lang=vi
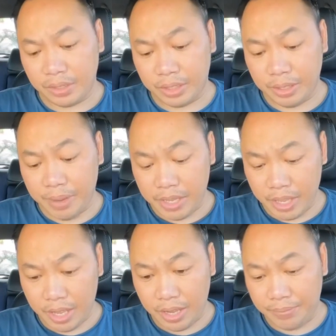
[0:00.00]
thì bây
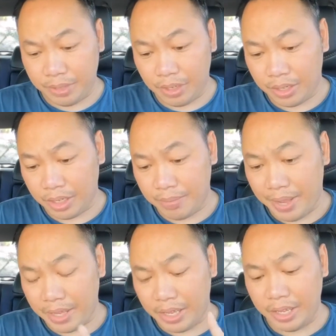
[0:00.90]
giờ em cho các
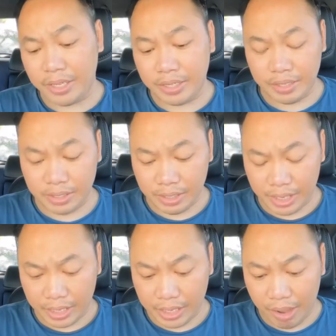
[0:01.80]
bạn nghe
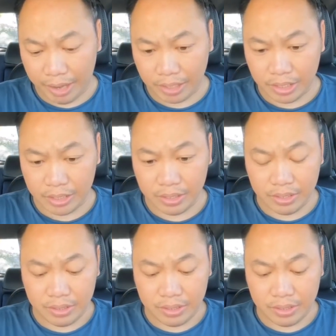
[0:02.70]
lại cái đoạn đó